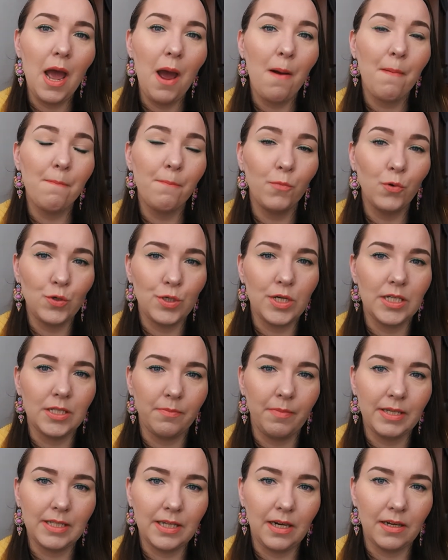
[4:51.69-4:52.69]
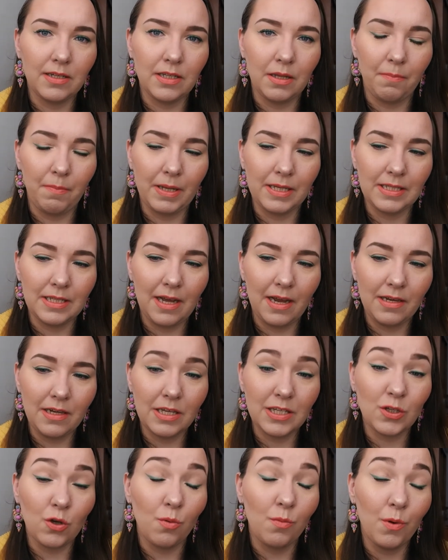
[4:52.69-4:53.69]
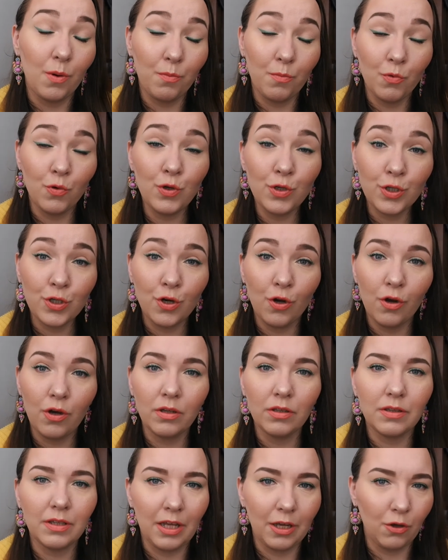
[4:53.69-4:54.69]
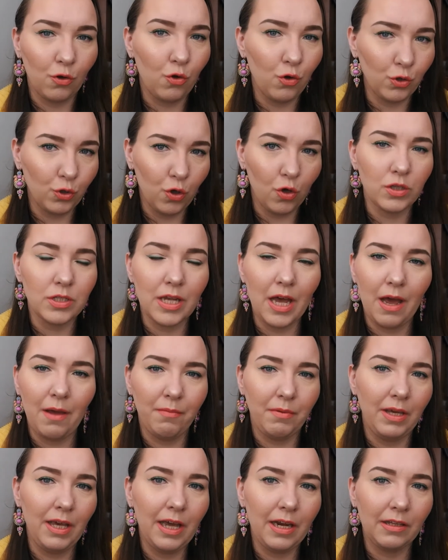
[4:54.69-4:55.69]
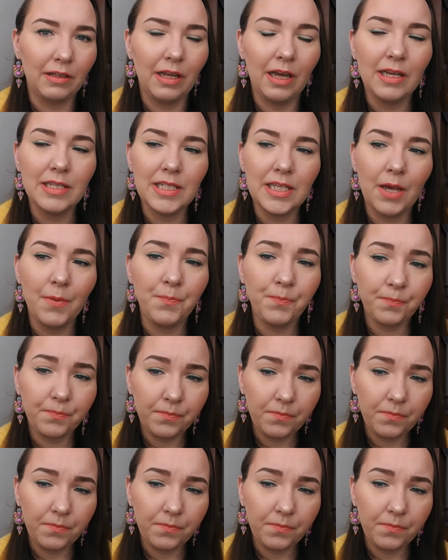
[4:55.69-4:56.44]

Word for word: muchas máscaras de pestañas, como mucho tengo dos abiertas eh,